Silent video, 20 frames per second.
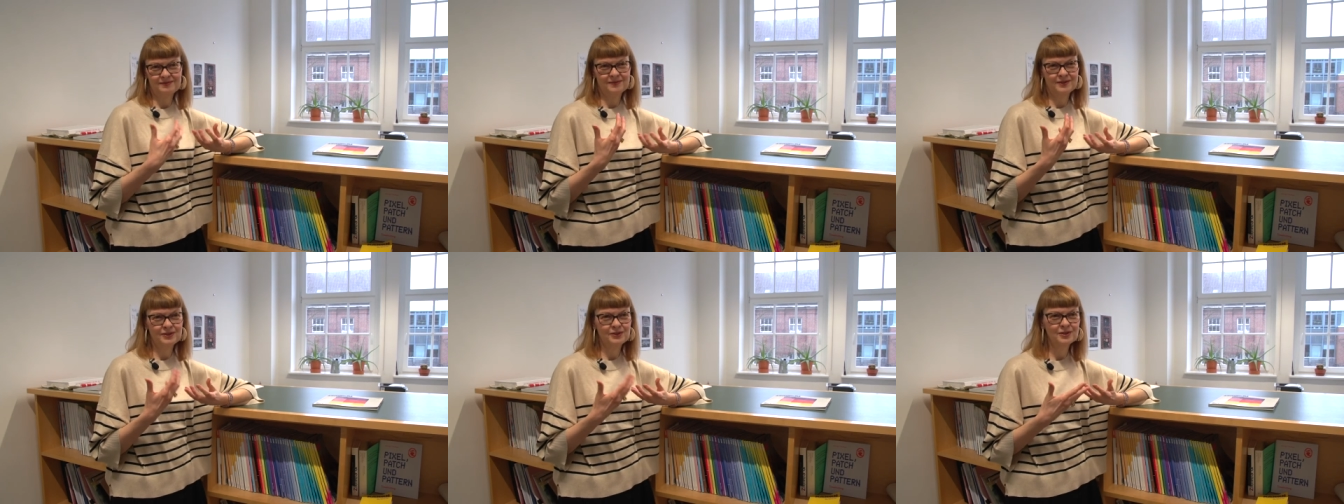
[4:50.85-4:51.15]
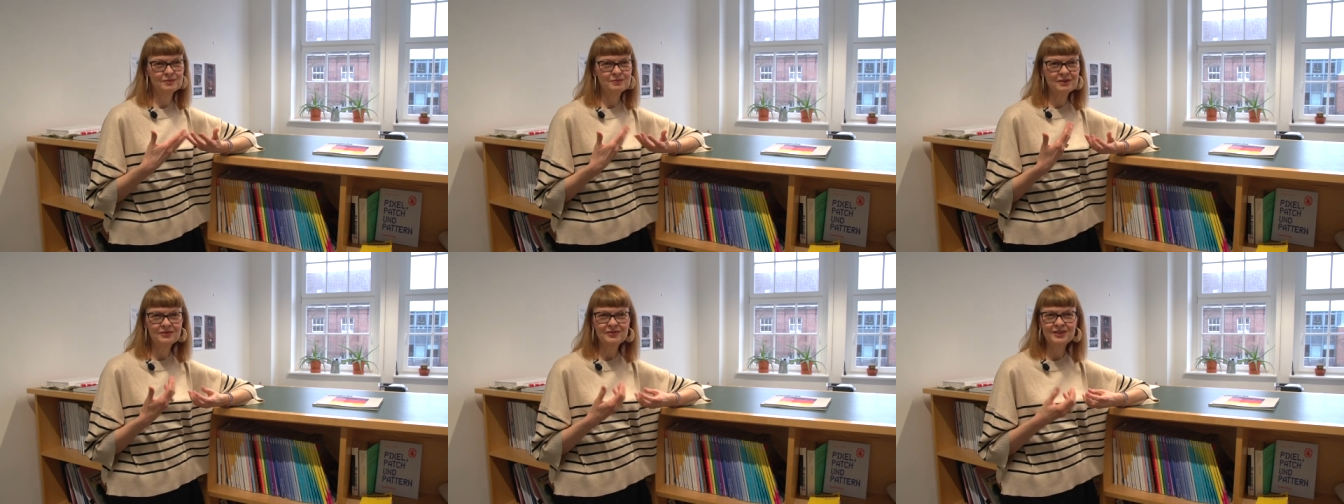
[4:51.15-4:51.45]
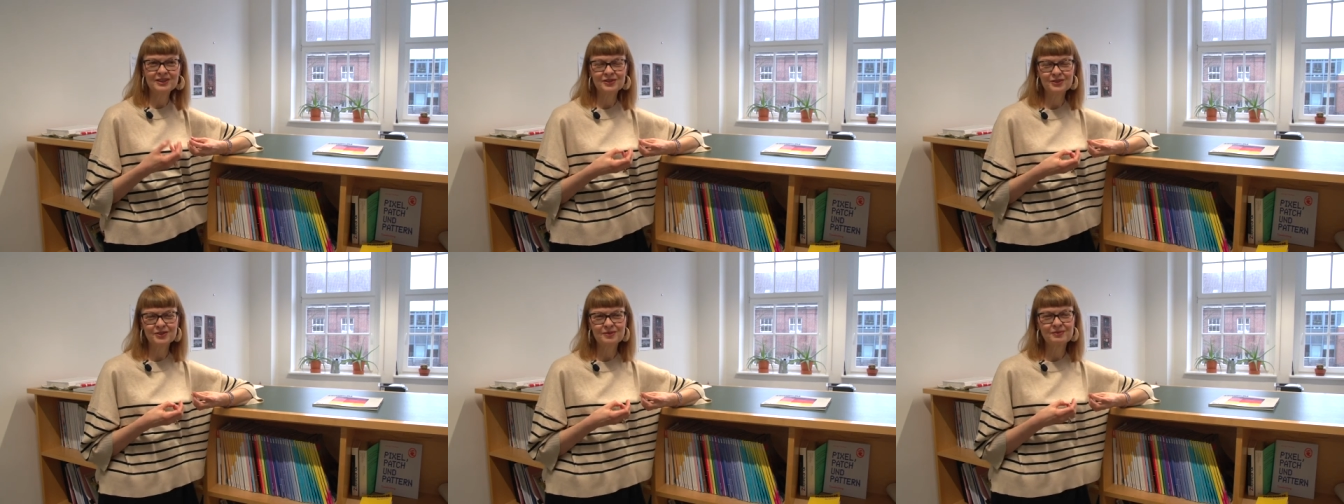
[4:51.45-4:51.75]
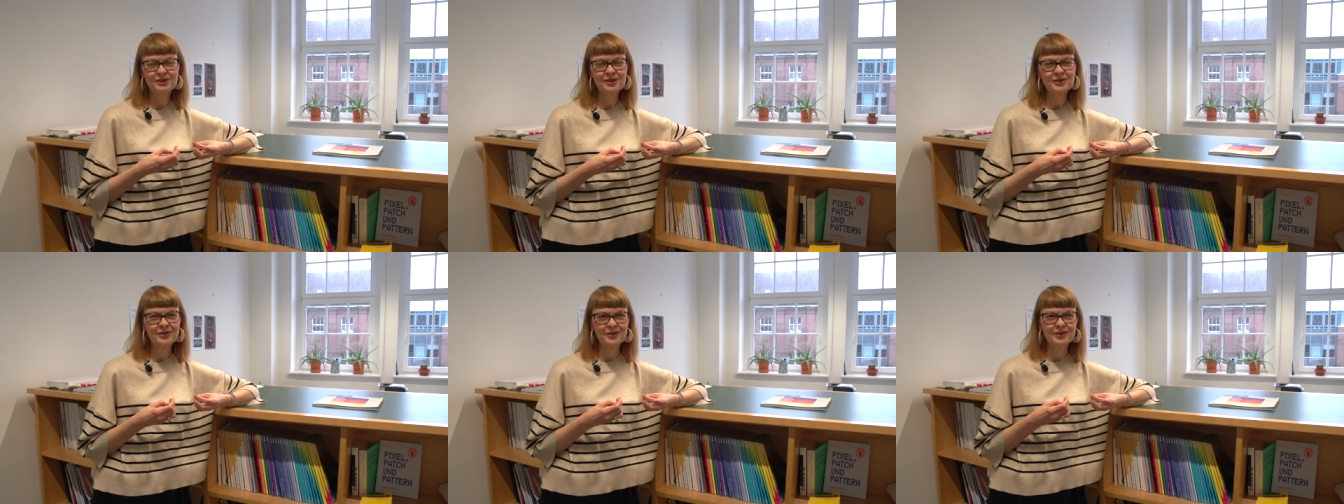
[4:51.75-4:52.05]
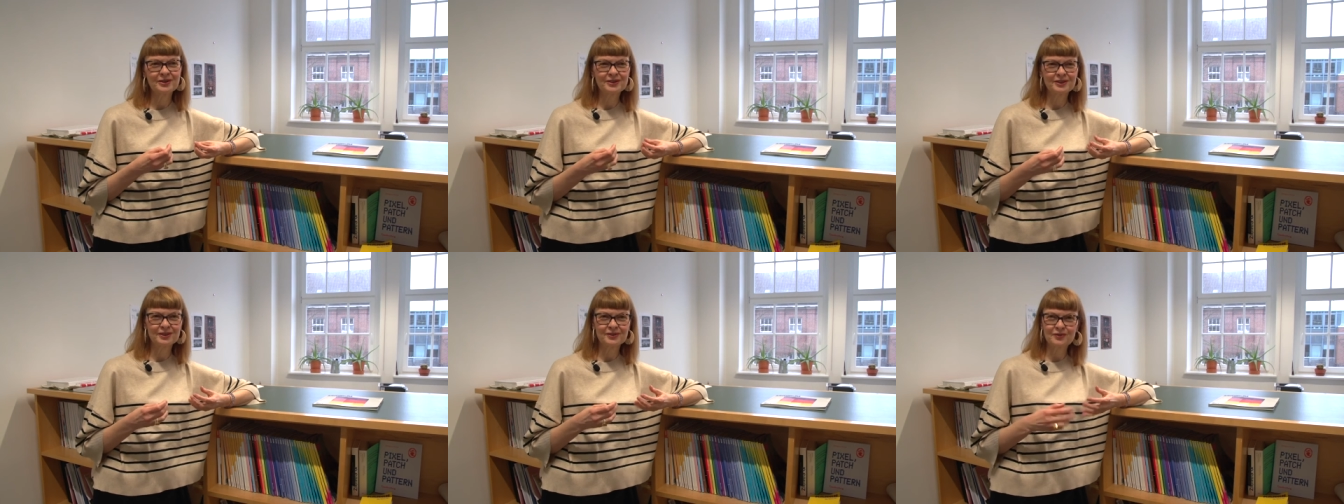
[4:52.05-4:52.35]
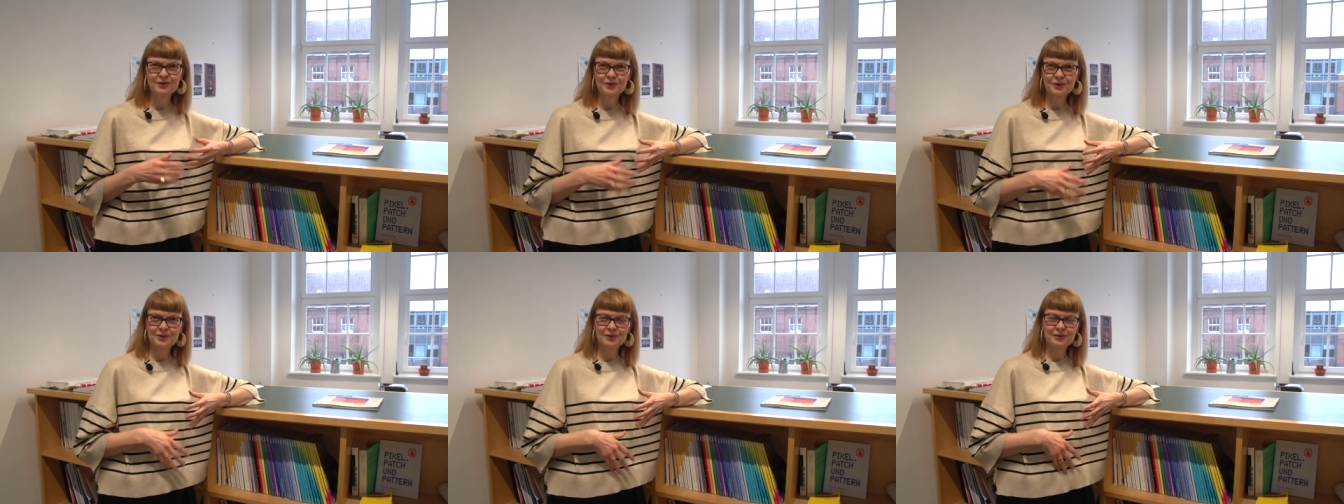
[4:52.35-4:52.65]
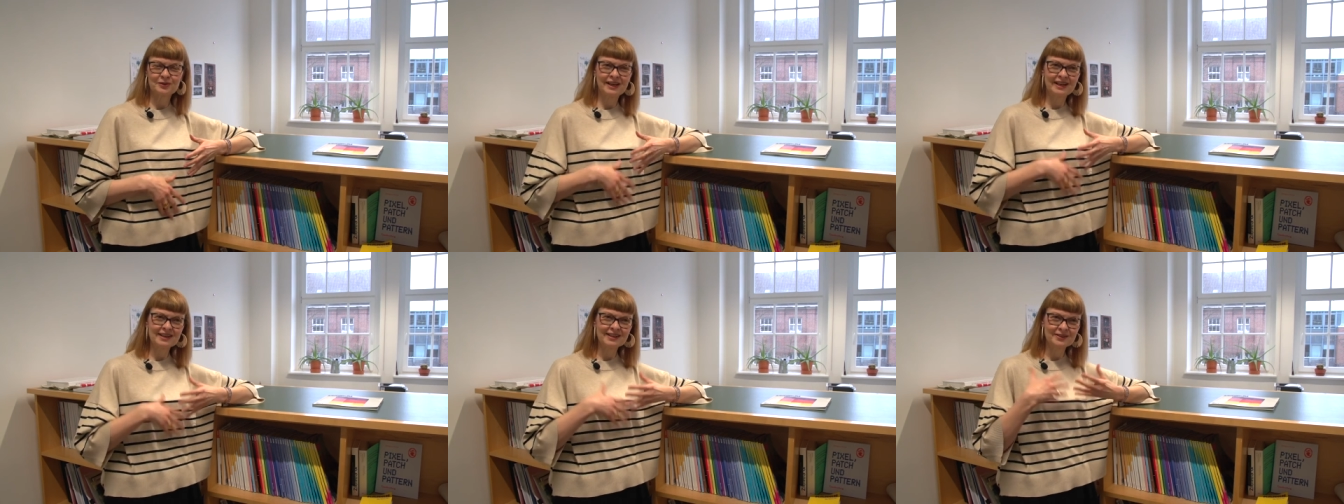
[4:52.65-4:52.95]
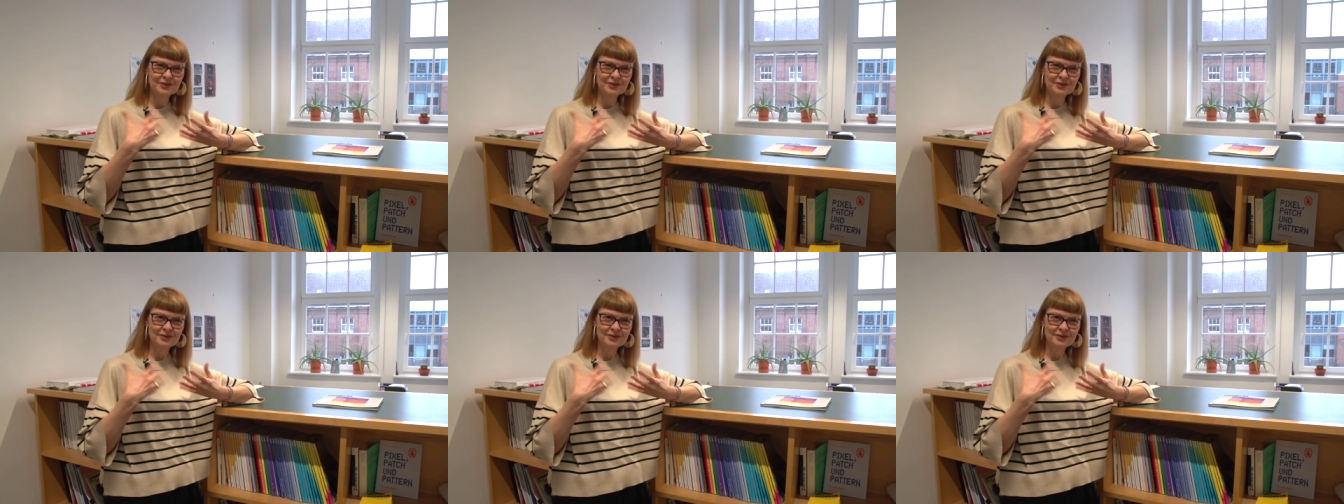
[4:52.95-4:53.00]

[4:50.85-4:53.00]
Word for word: auch immer wieder schon mal geäußert wird, so ja,